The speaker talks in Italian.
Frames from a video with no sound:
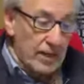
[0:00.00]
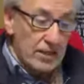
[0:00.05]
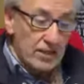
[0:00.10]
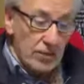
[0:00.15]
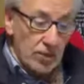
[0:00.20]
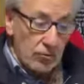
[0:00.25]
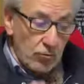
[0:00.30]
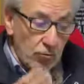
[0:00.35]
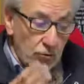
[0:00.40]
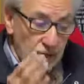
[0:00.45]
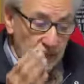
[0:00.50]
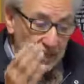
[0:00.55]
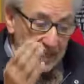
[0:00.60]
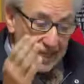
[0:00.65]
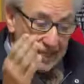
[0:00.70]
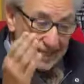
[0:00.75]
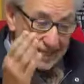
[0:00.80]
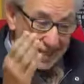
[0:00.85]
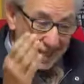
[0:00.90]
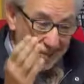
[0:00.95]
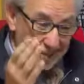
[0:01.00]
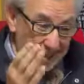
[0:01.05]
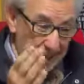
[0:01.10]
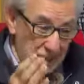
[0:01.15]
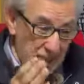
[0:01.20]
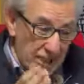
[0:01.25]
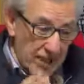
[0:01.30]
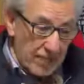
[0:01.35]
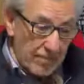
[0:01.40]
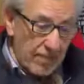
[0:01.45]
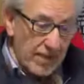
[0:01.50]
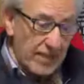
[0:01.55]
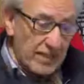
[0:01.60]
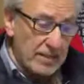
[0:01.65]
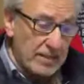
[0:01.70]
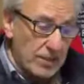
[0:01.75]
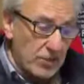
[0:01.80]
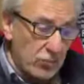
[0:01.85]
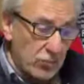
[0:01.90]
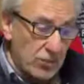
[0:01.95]
di cui si è
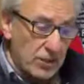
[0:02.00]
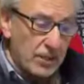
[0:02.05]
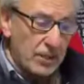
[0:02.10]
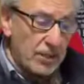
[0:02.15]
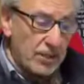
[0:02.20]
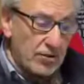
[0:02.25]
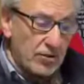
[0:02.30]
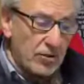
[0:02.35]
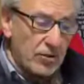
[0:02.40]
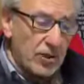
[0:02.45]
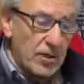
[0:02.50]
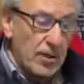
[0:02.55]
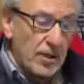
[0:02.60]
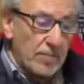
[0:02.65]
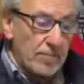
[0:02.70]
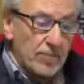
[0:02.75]
strategicamente nutrito